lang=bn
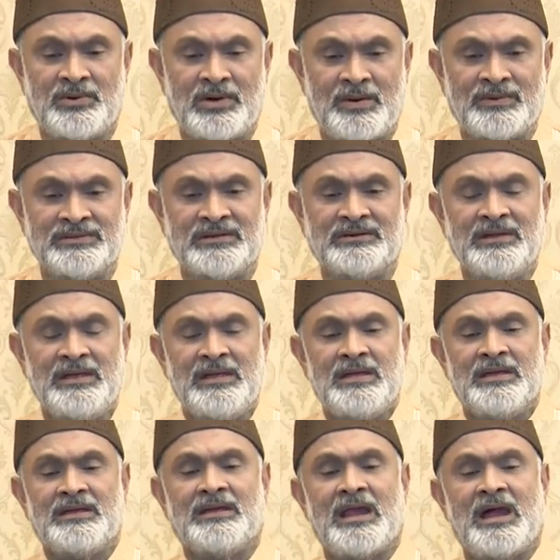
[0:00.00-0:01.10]
যাব আমাদের
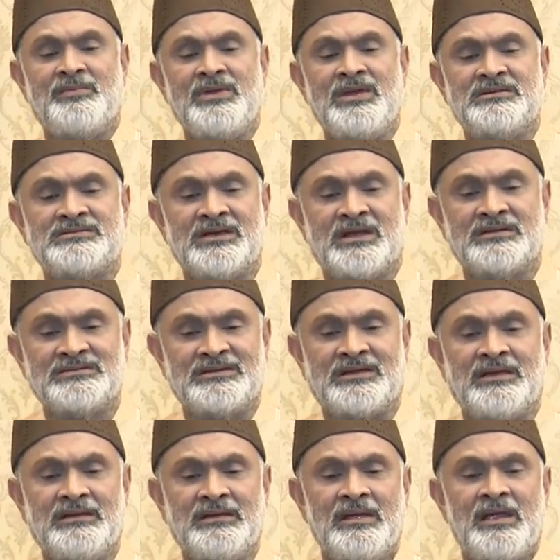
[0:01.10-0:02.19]
গ্রামে সেখান
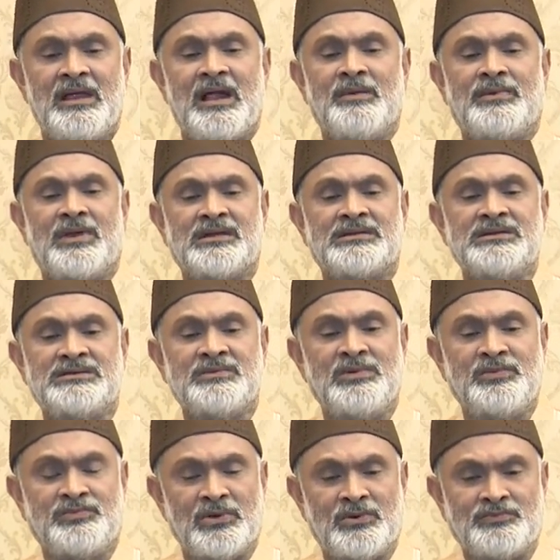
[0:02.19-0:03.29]
থেকে আমরা কৃষি
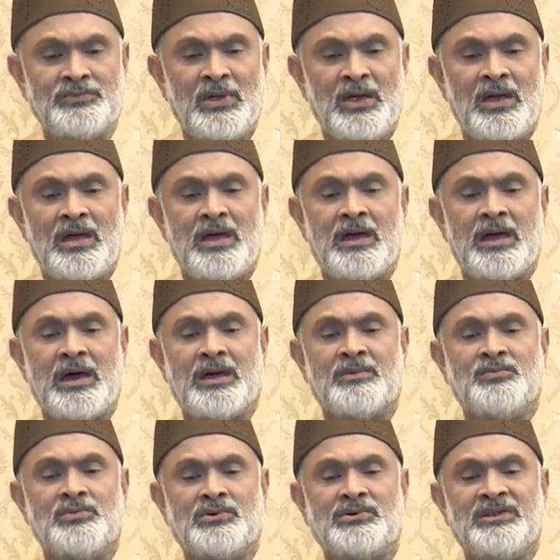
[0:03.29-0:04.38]
বিপ্লব
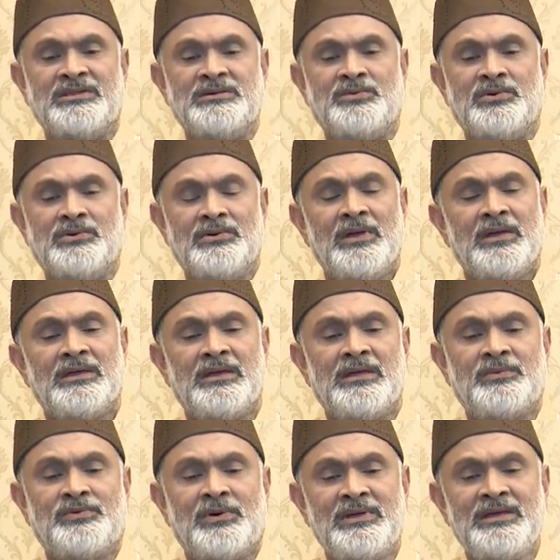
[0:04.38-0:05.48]
আরম্ভ করে দিব
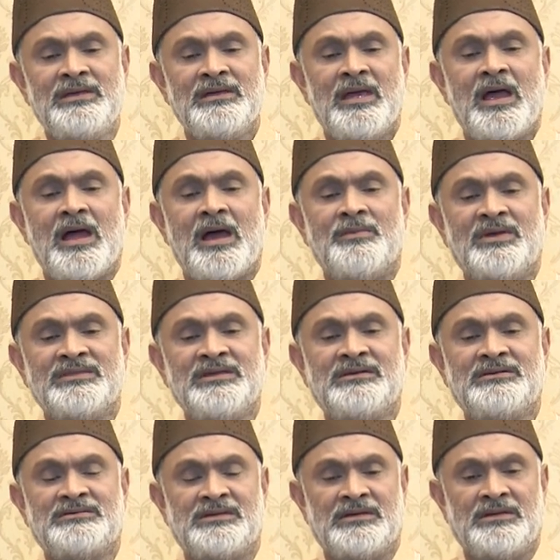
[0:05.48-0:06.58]
এর ফলে আমাদের
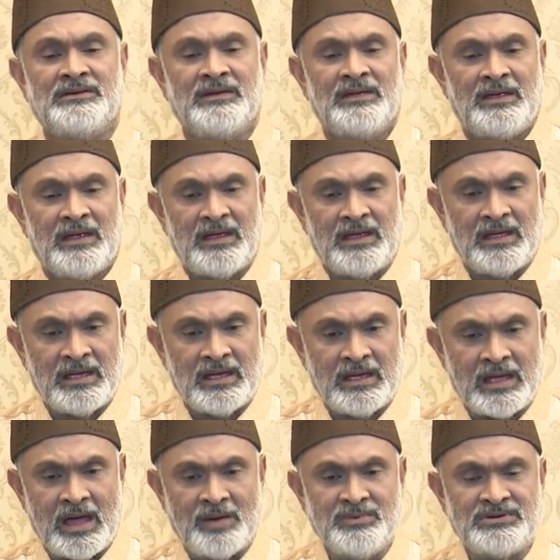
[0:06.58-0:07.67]
যে
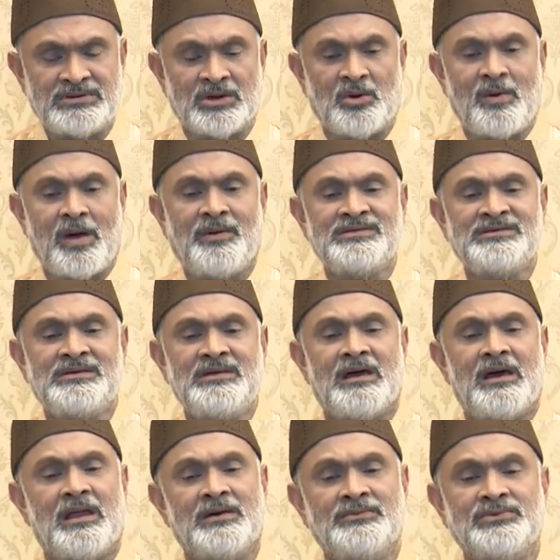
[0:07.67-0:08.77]
আমিষের অভাব আছে
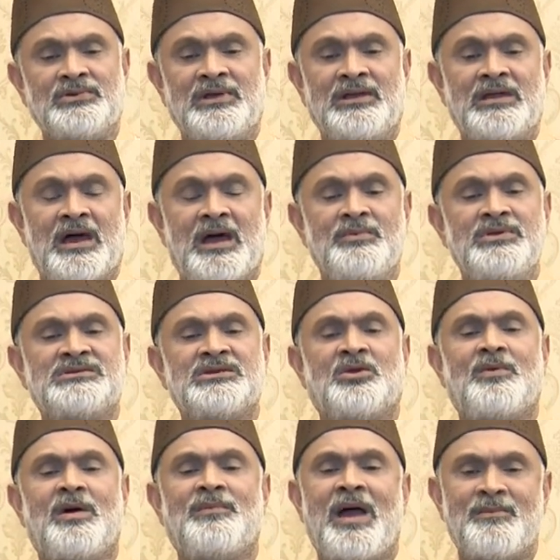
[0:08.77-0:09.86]
আলহামদুলিল্লাহ আমিষের
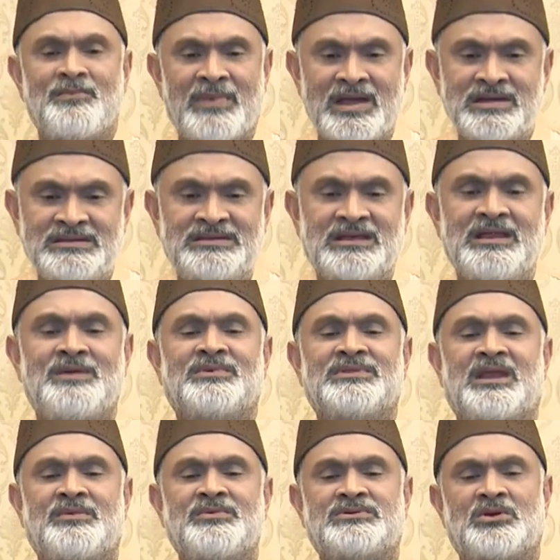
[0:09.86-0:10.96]
অভাব আমরা নিজেরাই
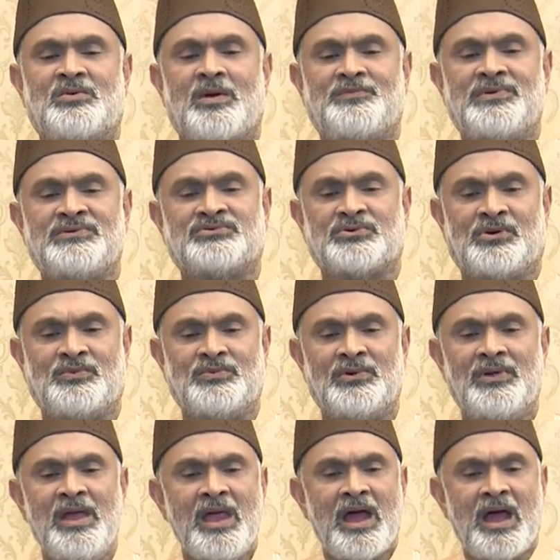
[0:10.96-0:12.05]
আমাদের আমিষের অভাব ফেস করব।
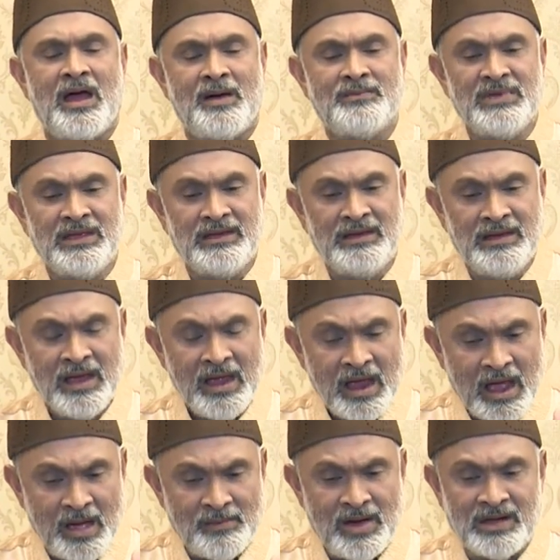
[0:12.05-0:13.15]
আমি
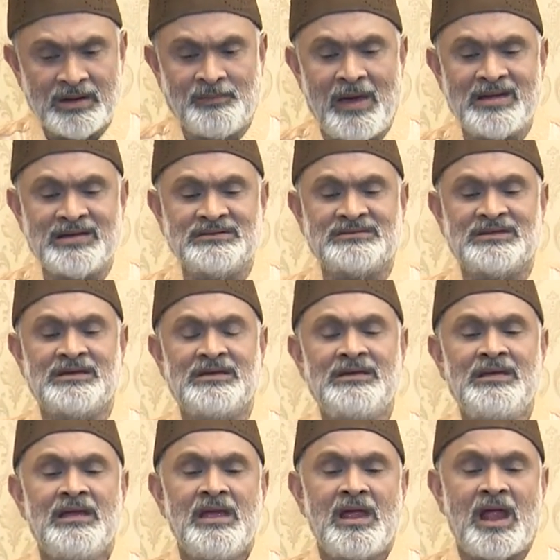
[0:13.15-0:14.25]
আমার বাড়িতে
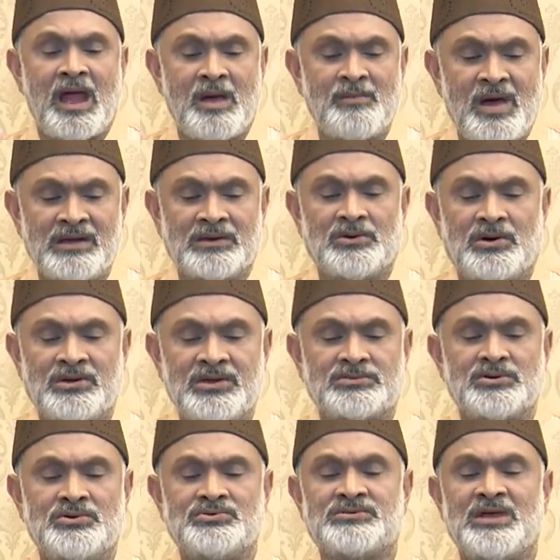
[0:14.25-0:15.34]
আমার ঘরে
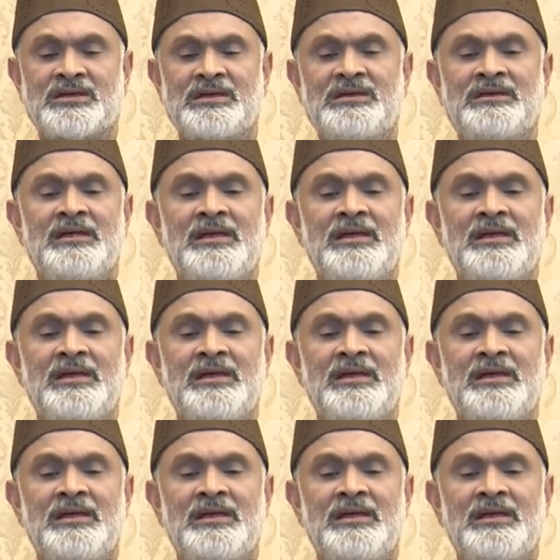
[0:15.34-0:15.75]
সংসারে